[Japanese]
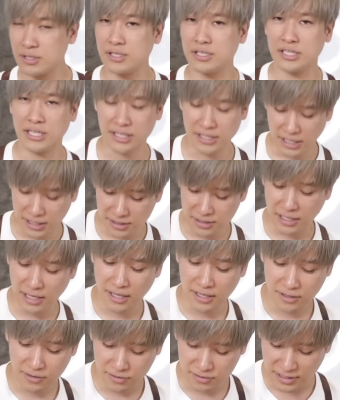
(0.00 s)
入れていっ
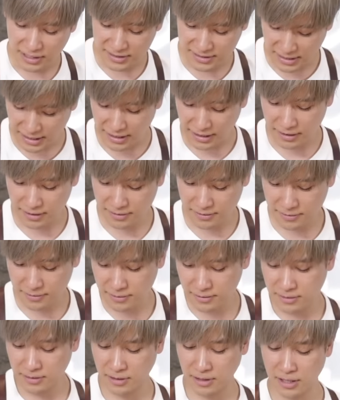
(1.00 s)
てください
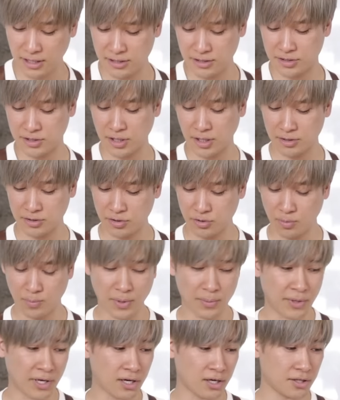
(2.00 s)
はいじゃあちょっと
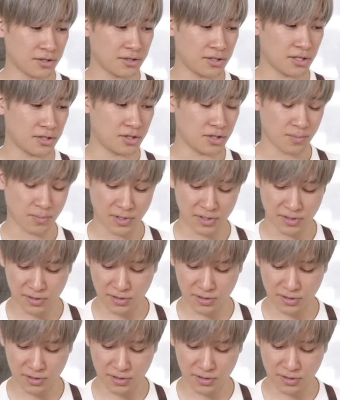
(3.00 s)
豆測っていきま